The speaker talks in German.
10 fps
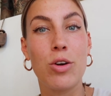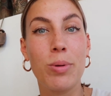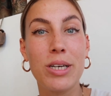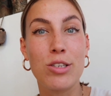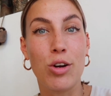
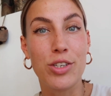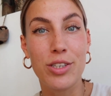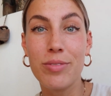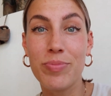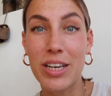Übrigens,
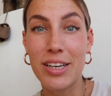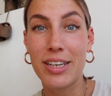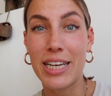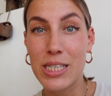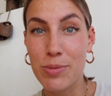Leute,
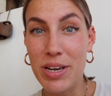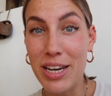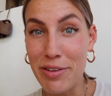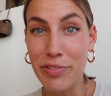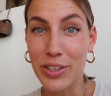äh, Let's Be
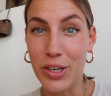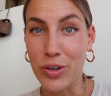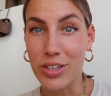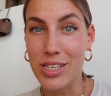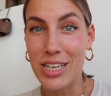liefert
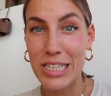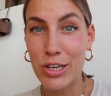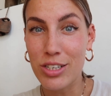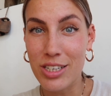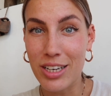auch. Das heißt, ihr
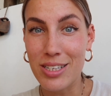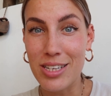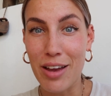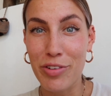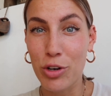könnt den
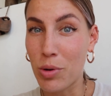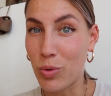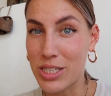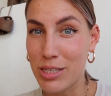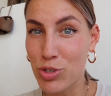ganz einfach über
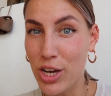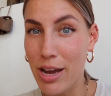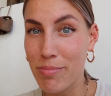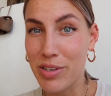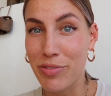WhatsApp
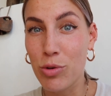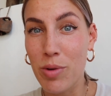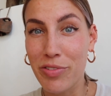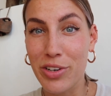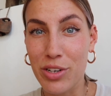schreiben. Die
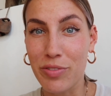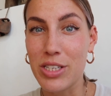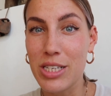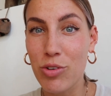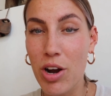Nummer findet ihr auf
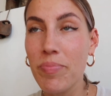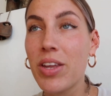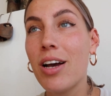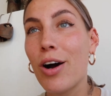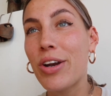Instagram.
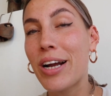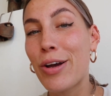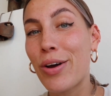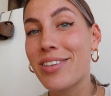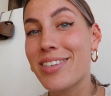Und
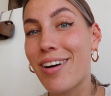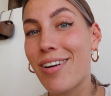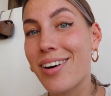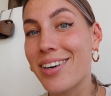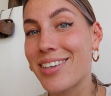dann können die
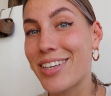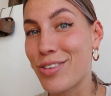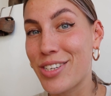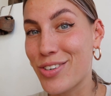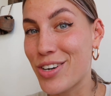auch äh,
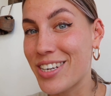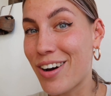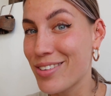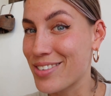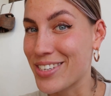natürlich zu euch
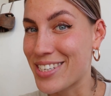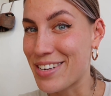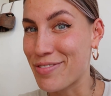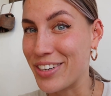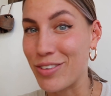nach Hause was
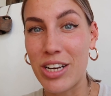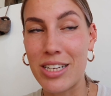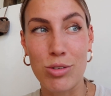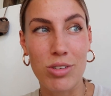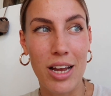liefern. Oder
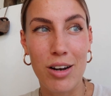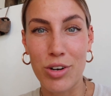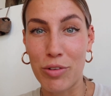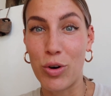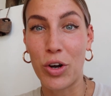ins Hotel
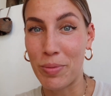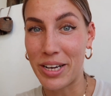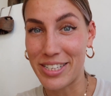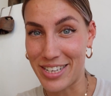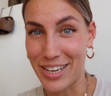oder wo auch immer
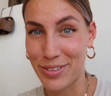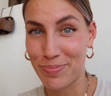ihr seid.